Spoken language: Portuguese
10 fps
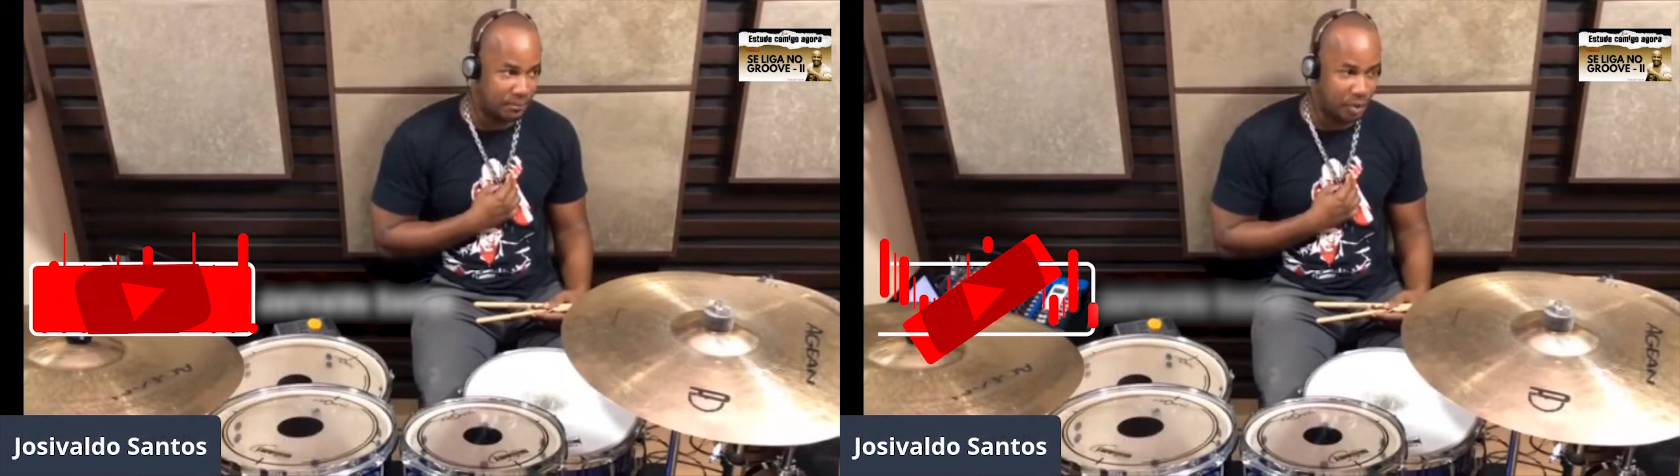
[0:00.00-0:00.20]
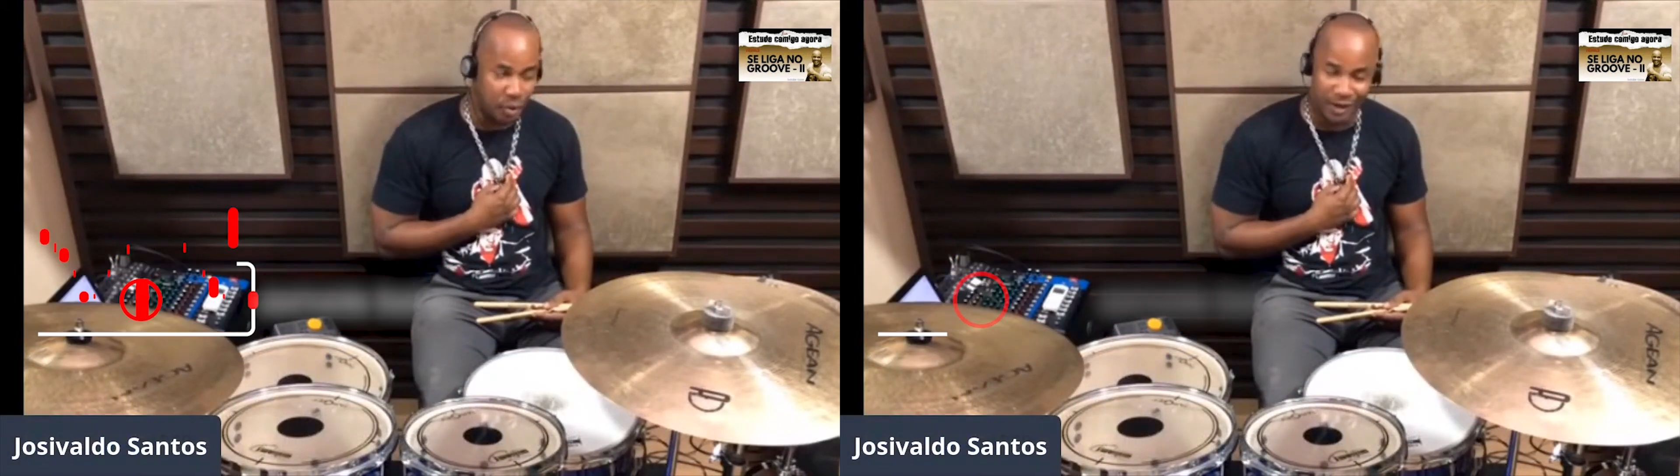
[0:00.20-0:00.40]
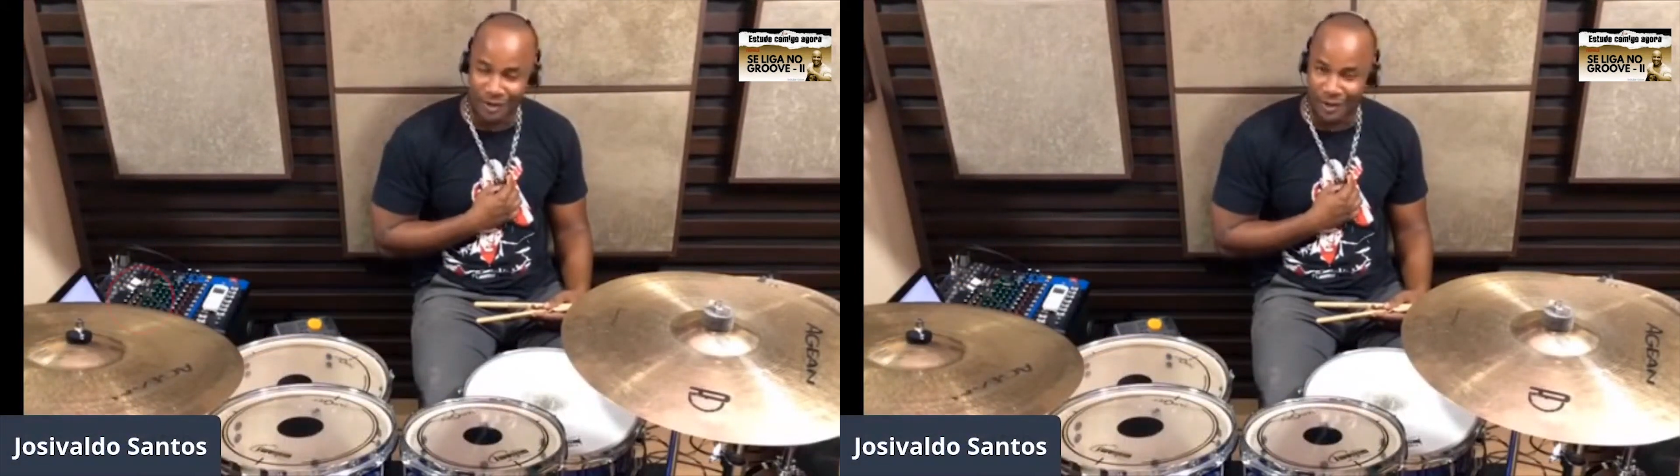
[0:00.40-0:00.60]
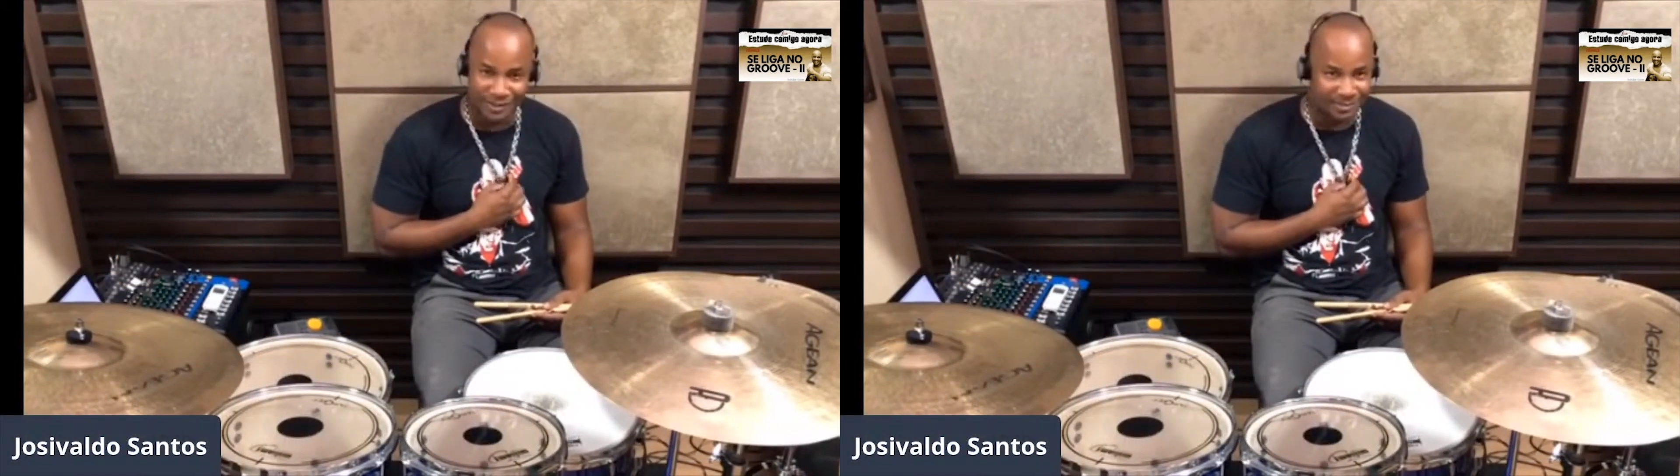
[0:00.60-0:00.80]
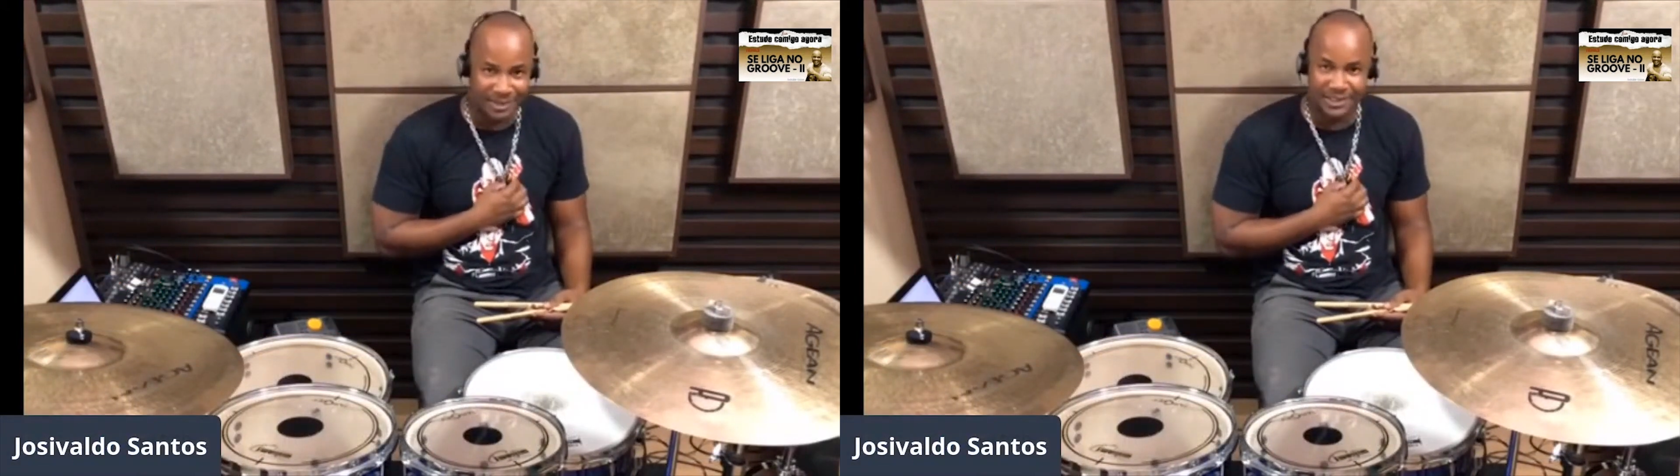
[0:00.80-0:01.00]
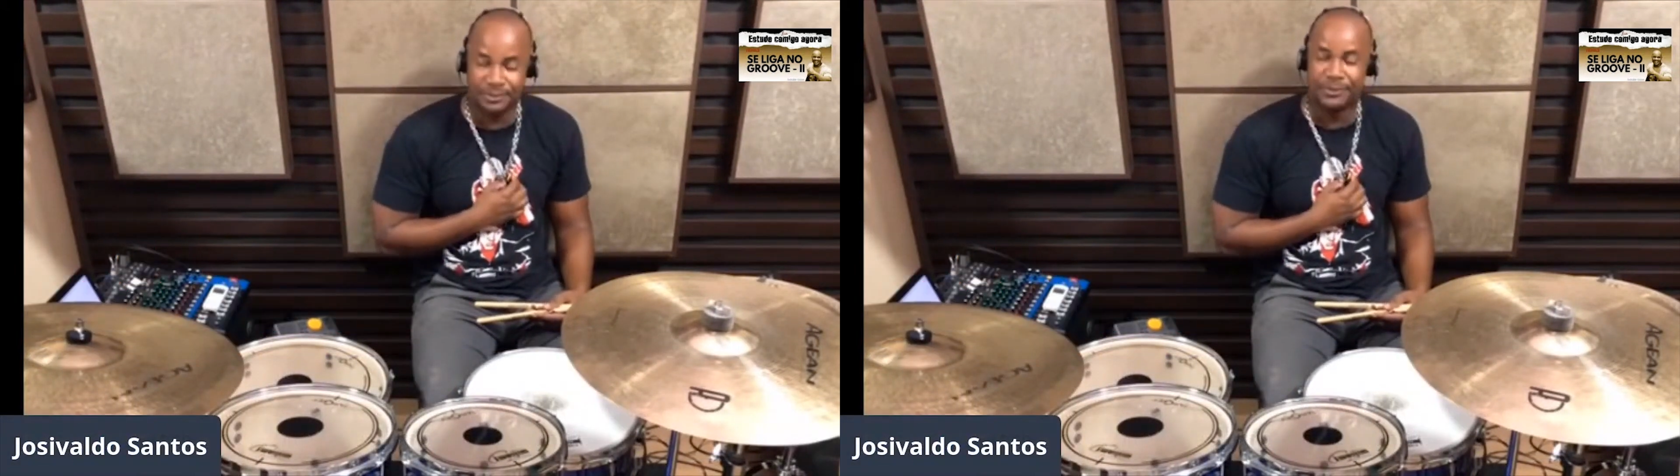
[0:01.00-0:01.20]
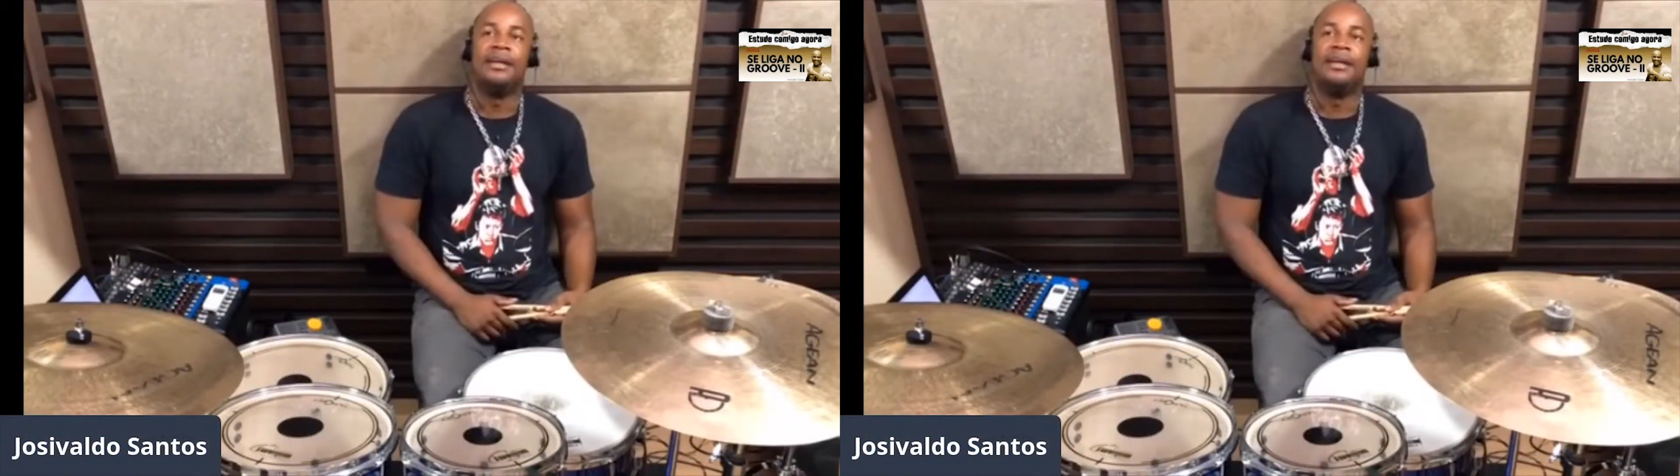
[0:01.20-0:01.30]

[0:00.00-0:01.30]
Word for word: boa, gosto mesmo,